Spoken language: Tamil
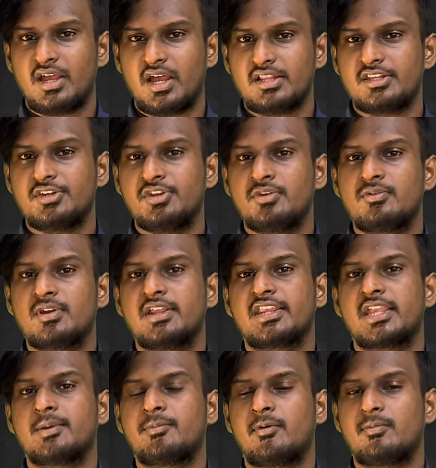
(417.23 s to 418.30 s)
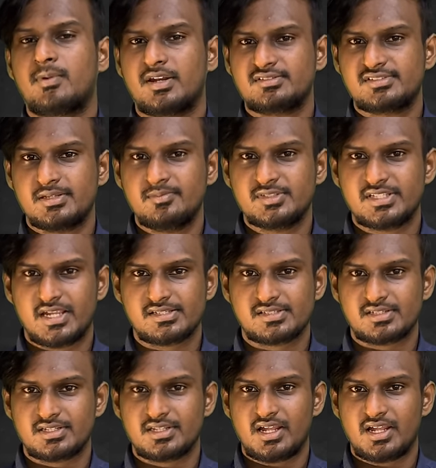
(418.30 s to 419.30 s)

அந்த நியூக்ளியர் கேபிள் பலிஸ்டிக் மிசைல்ஸுக்கு